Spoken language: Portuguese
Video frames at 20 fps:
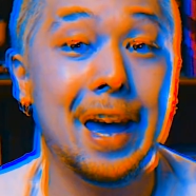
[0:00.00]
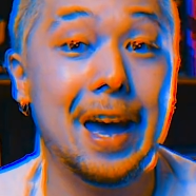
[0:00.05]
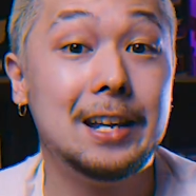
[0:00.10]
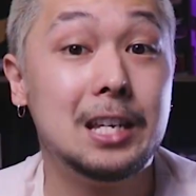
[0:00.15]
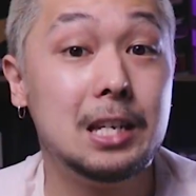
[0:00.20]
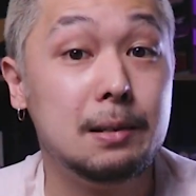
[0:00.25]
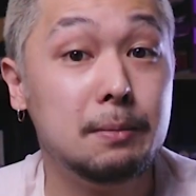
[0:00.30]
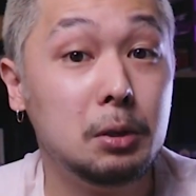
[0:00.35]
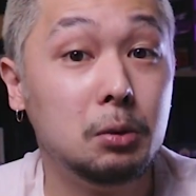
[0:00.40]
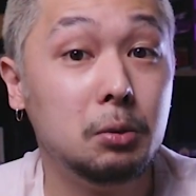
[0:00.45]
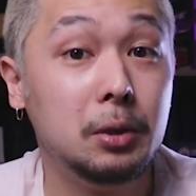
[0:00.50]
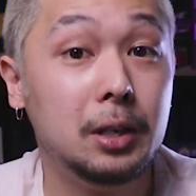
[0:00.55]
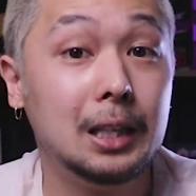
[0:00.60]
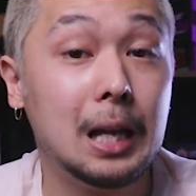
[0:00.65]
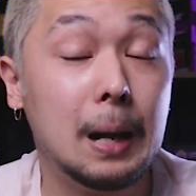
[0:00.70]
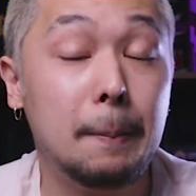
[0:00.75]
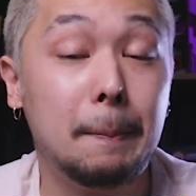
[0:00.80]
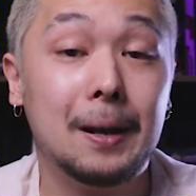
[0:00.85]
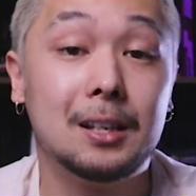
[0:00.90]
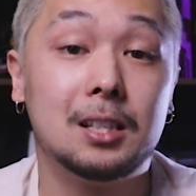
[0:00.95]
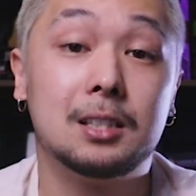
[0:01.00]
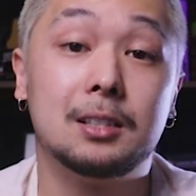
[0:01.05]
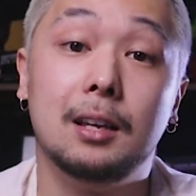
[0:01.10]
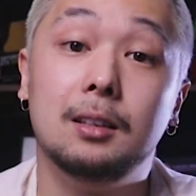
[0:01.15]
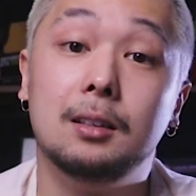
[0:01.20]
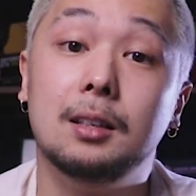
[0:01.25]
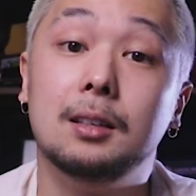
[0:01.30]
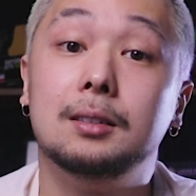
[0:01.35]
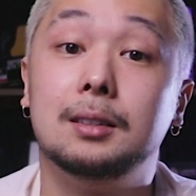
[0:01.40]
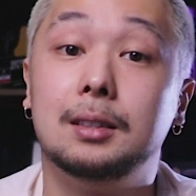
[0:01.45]
é diminuída para
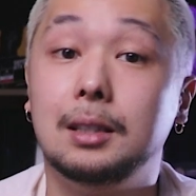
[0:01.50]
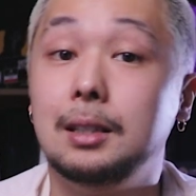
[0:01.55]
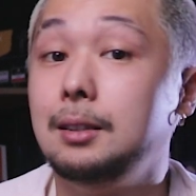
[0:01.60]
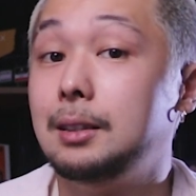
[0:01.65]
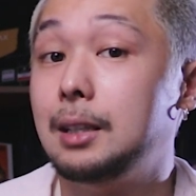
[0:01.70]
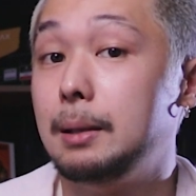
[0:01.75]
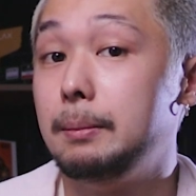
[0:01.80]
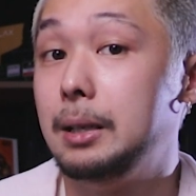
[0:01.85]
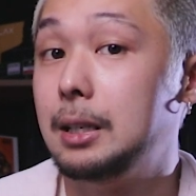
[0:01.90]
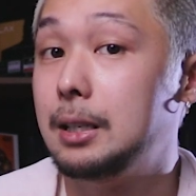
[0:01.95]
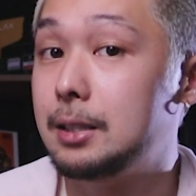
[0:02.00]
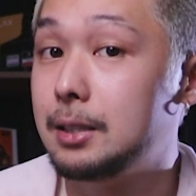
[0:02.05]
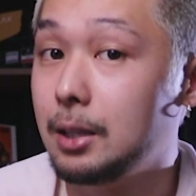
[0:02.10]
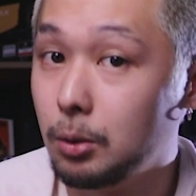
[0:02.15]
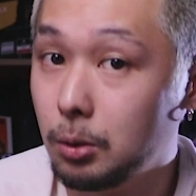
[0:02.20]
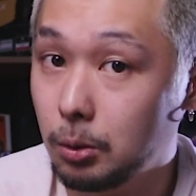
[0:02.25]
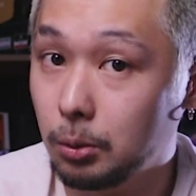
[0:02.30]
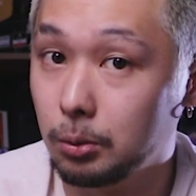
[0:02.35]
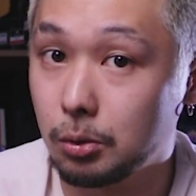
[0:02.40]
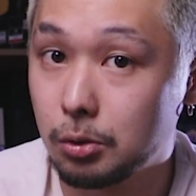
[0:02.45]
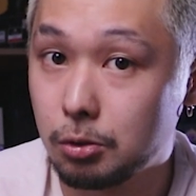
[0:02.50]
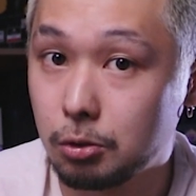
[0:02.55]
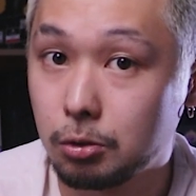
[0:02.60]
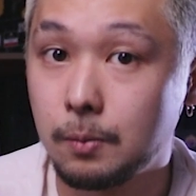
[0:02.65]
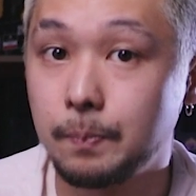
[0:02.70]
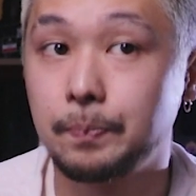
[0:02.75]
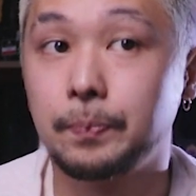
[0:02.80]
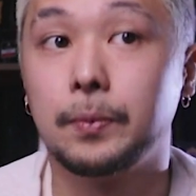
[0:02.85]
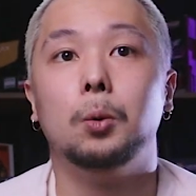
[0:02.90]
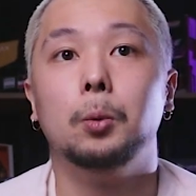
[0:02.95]
130
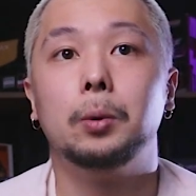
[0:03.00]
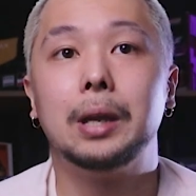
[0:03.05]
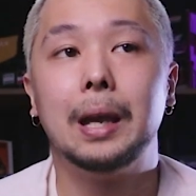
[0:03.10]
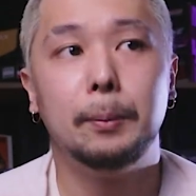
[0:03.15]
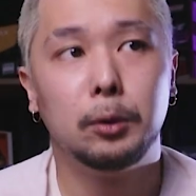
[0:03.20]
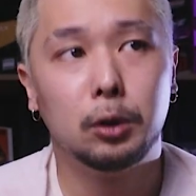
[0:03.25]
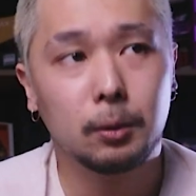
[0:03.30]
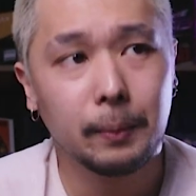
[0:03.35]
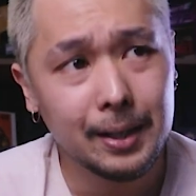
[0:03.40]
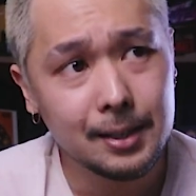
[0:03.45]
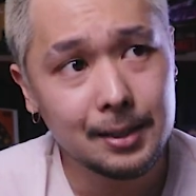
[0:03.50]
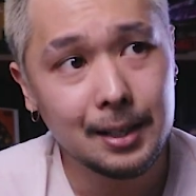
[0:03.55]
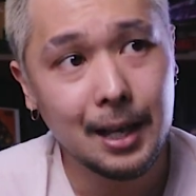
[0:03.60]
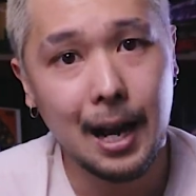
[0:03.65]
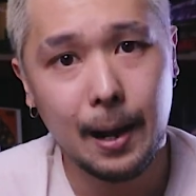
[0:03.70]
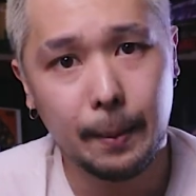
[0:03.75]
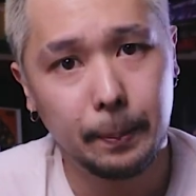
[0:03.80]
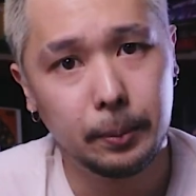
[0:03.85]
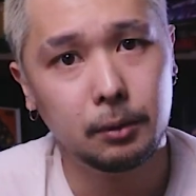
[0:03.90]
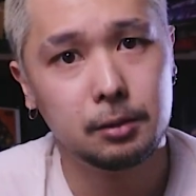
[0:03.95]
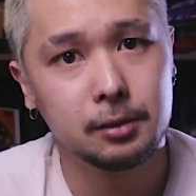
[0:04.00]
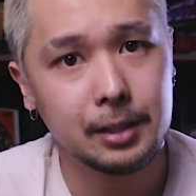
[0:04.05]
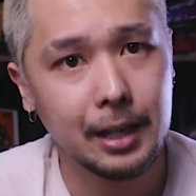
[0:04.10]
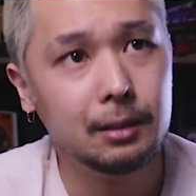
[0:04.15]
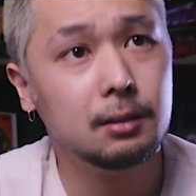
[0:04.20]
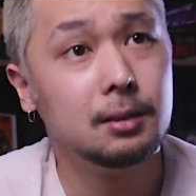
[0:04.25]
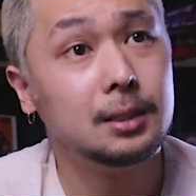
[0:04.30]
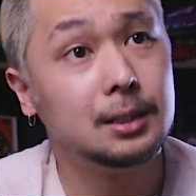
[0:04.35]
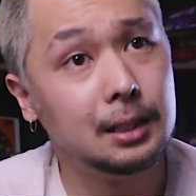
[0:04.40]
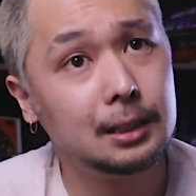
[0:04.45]
milissegundos, o que é muito mais rápido,
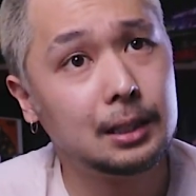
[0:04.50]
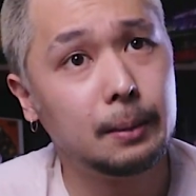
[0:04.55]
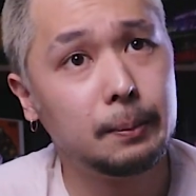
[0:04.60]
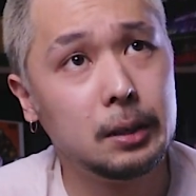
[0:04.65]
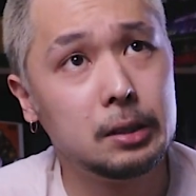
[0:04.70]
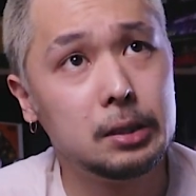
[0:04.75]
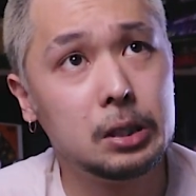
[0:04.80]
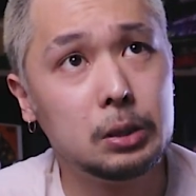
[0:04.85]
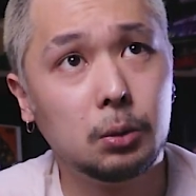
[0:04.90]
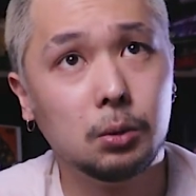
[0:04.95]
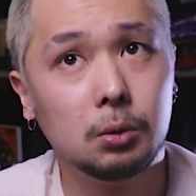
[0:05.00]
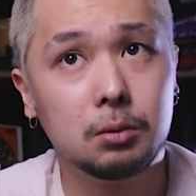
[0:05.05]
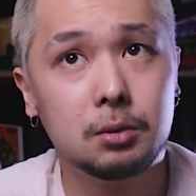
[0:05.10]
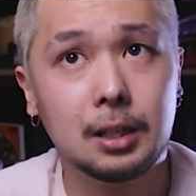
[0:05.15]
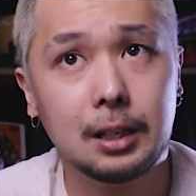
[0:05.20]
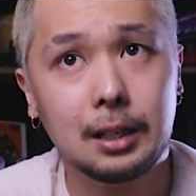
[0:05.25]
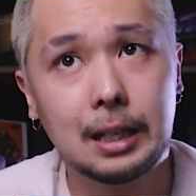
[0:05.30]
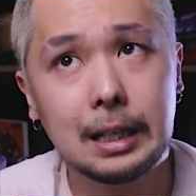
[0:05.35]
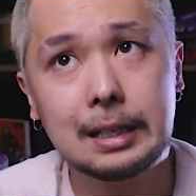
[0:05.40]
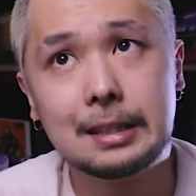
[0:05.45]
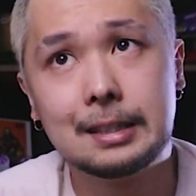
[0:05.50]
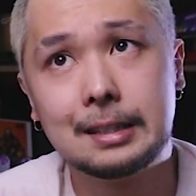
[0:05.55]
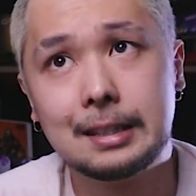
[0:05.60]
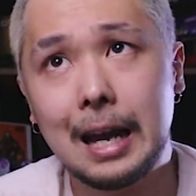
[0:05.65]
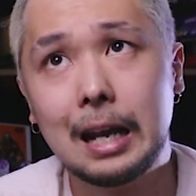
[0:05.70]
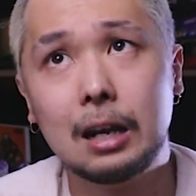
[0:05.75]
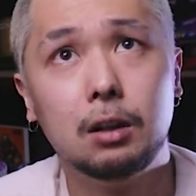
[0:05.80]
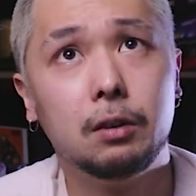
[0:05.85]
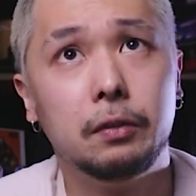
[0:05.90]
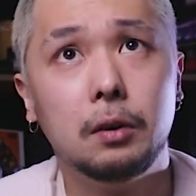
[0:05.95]
130 milissegundos seria
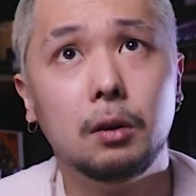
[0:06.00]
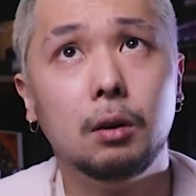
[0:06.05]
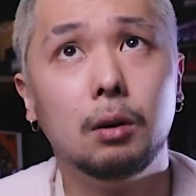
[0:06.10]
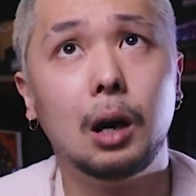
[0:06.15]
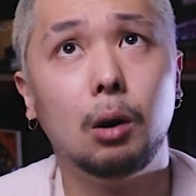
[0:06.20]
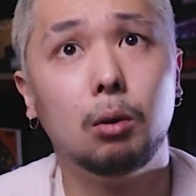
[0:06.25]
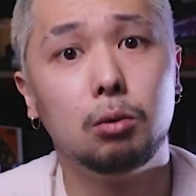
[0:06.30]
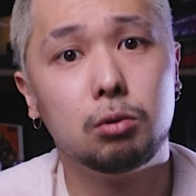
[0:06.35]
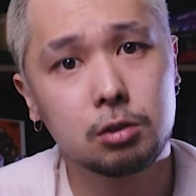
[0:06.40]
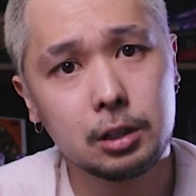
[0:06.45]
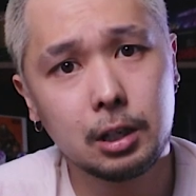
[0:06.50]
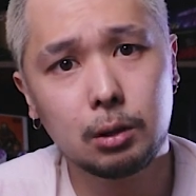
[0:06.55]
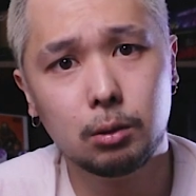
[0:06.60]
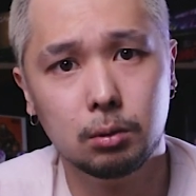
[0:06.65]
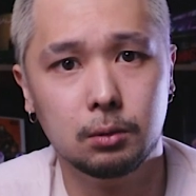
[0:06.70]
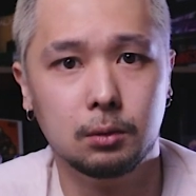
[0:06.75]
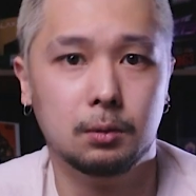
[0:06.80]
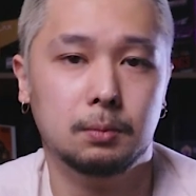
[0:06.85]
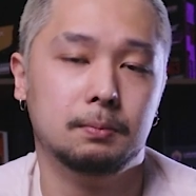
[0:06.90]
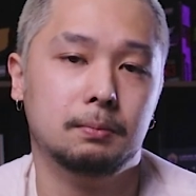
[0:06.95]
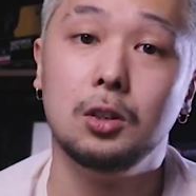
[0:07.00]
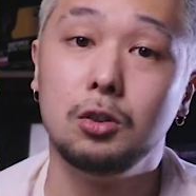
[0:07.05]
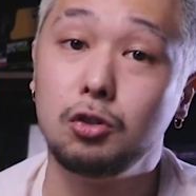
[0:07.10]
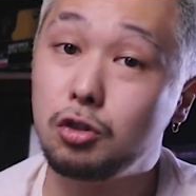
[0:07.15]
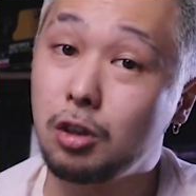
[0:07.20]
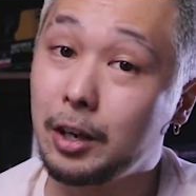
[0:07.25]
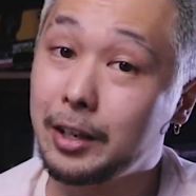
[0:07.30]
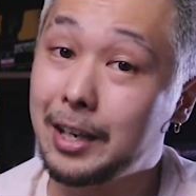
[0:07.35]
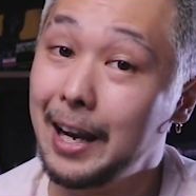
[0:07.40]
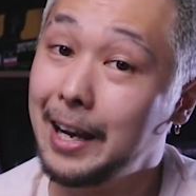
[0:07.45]
0,1 segundo.
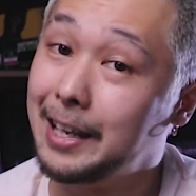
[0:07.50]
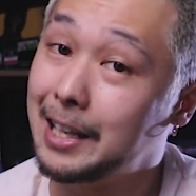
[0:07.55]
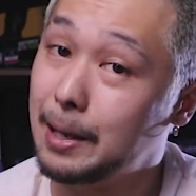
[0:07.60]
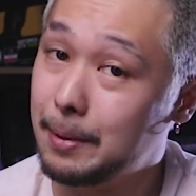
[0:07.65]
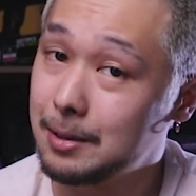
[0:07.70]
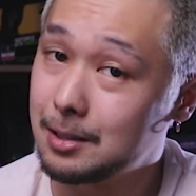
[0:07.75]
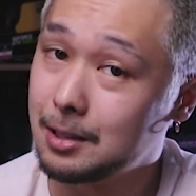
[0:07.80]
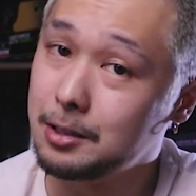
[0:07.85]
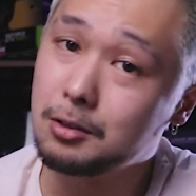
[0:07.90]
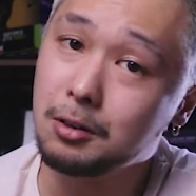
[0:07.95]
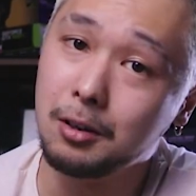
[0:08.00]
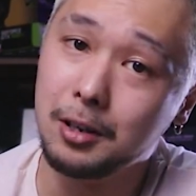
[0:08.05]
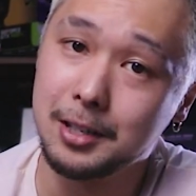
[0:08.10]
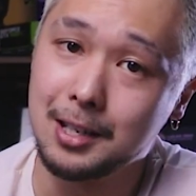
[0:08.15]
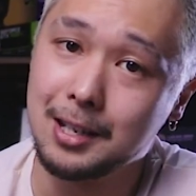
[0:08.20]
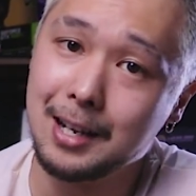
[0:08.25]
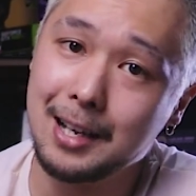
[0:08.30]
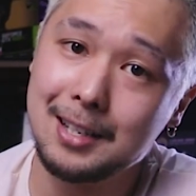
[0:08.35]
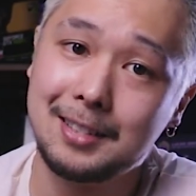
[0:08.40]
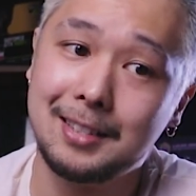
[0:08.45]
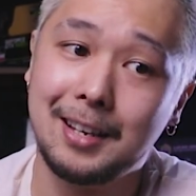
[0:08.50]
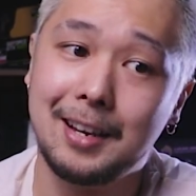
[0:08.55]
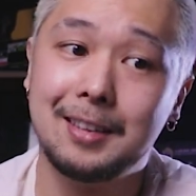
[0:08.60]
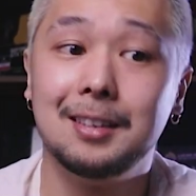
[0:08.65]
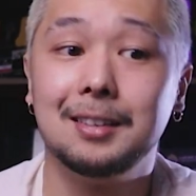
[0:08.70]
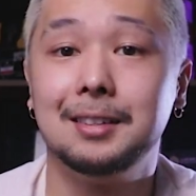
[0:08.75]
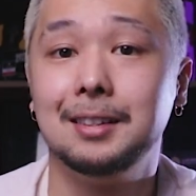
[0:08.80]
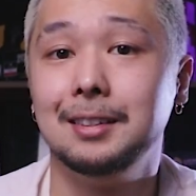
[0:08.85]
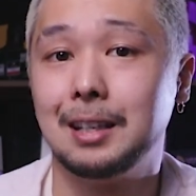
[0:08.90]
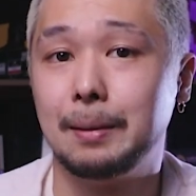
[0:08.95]
Só que ainda é bastante coisa, né?
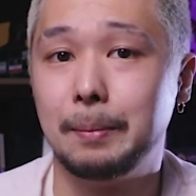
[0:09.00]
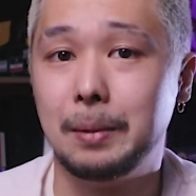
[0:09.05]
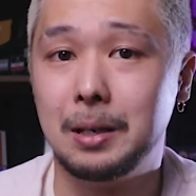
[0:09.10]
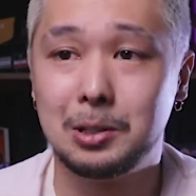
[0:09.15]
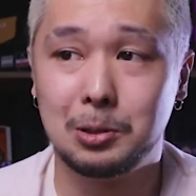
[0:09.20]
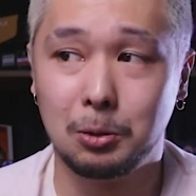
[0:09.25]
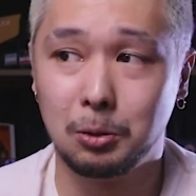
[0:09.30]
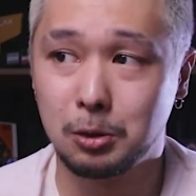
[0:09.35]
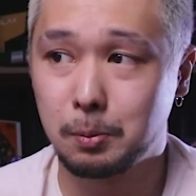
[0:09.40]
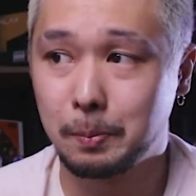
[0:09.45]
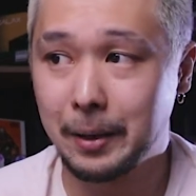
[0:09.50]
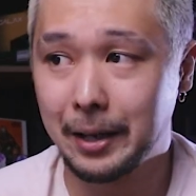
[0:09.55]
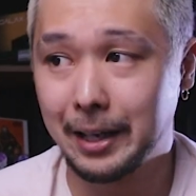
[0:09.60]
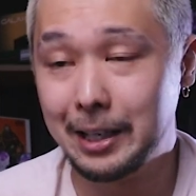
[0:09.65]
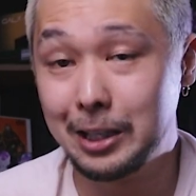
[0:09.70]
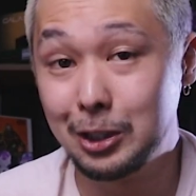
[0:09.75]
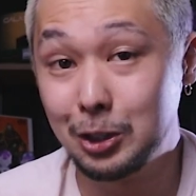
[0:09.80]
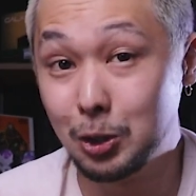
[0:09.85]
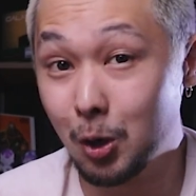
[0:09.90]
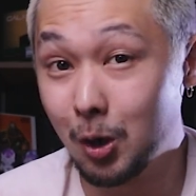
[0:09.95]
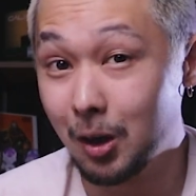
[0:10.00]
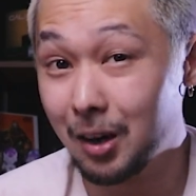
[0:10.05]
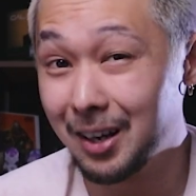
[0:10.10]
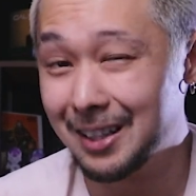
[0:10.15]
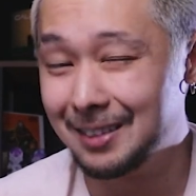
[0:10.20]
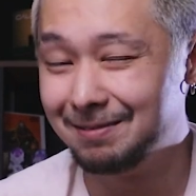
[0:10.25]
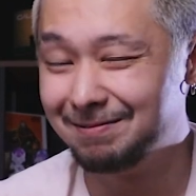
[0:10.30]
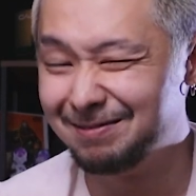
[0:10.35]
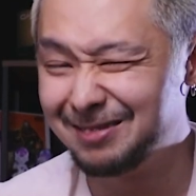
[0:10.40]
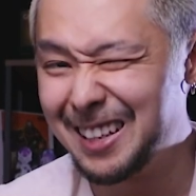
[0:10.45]
130 milissegundos para quem
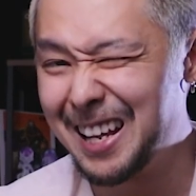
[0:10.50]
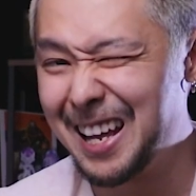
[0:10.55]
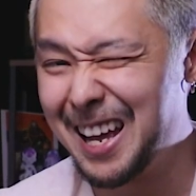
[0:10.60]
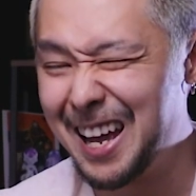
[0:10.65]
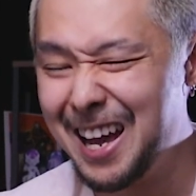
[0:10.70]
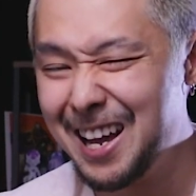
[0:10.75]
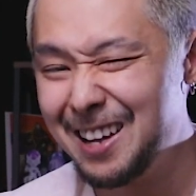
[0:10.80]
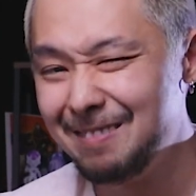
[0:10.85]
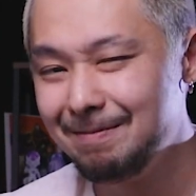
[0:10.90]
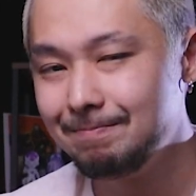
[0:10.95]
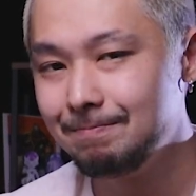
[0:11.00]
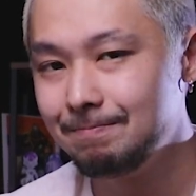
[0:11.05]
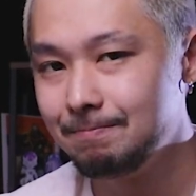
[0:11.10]
joga é